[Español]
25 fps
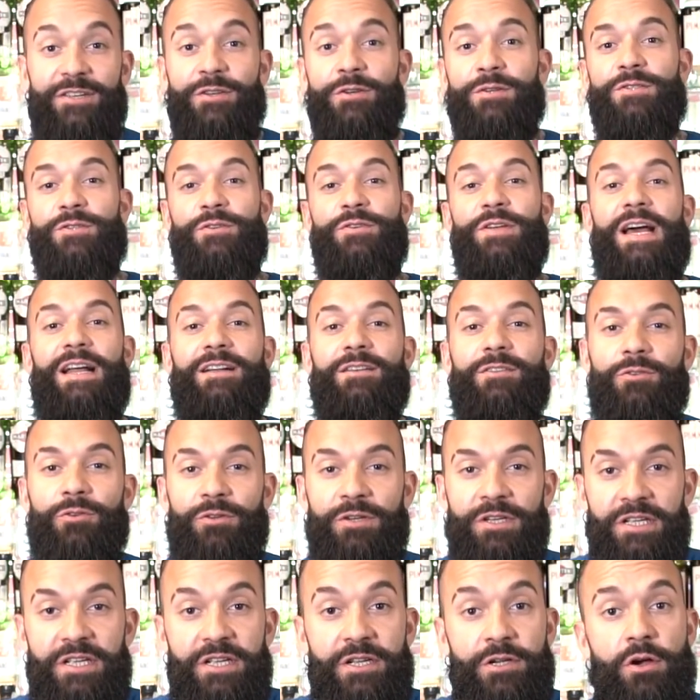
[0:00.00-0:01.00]
Yo soy
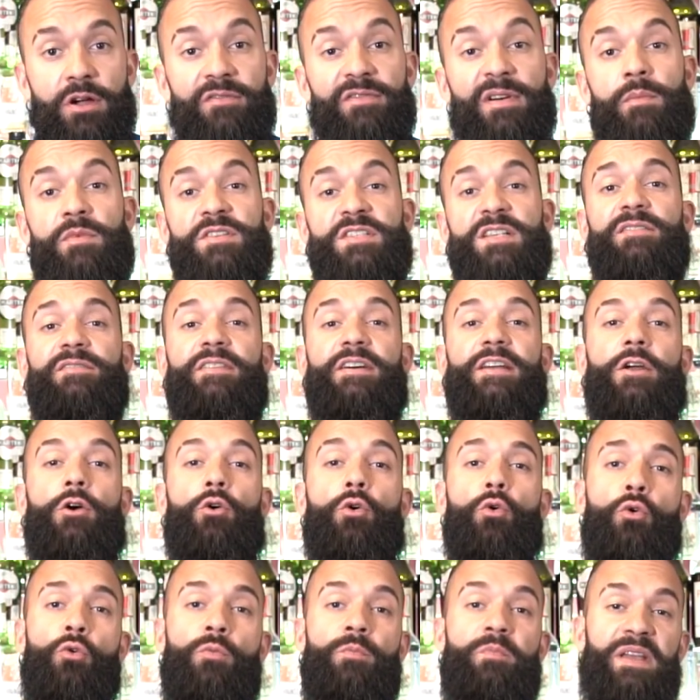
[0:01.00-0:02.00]
Anthony y hoy vamos a ver
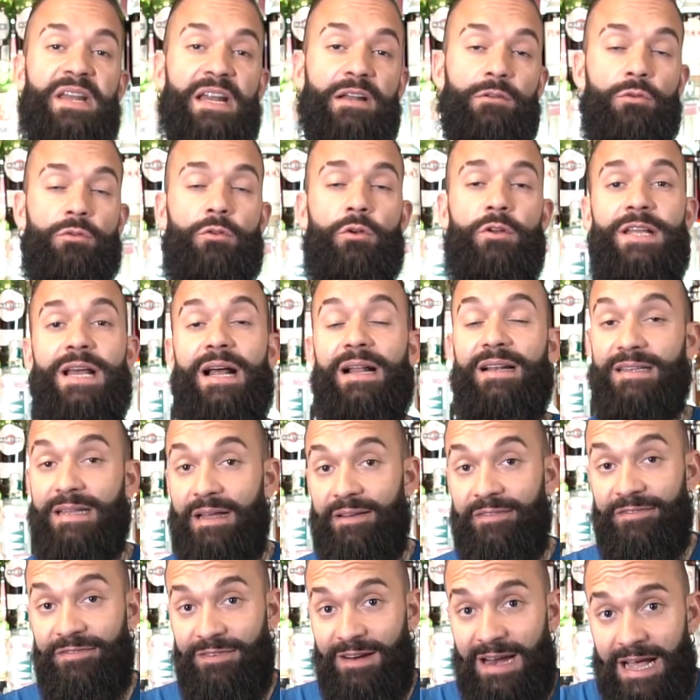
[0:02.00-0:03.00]
un mini tutorial
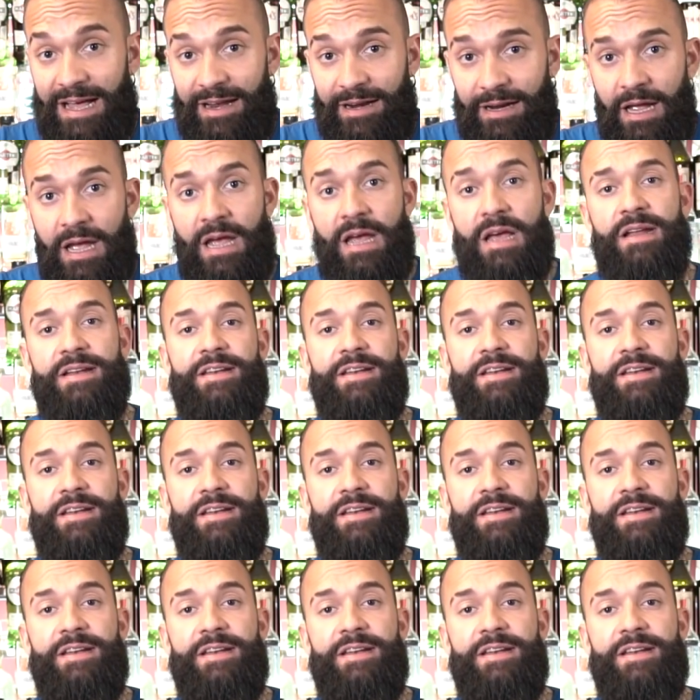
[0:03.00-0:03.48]
de Flair